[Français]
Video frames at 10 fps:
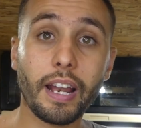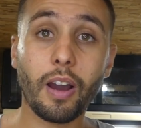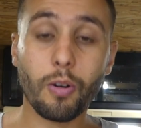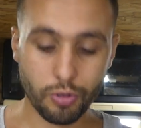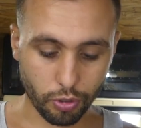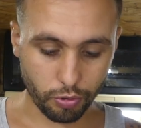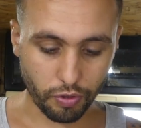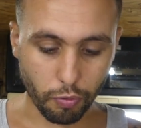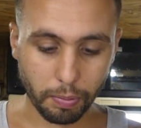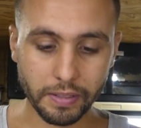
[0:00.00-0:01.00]
Et là, aujourd'hui,
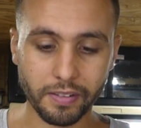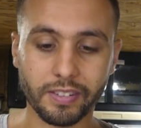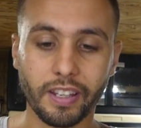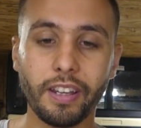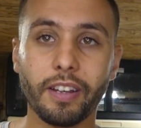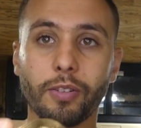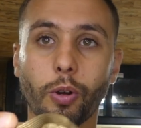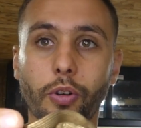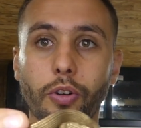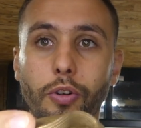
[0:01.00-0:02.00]
je vais vous présenter
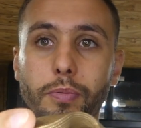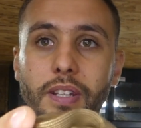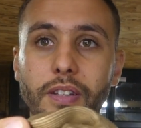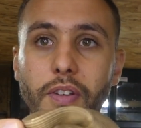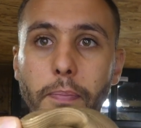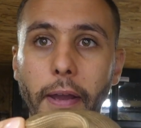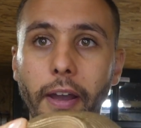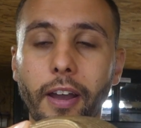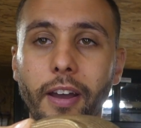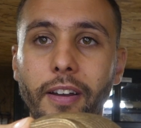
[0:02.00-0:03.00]
donc une petite
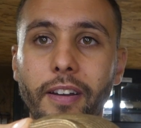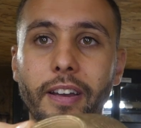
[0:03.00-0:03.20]
vipère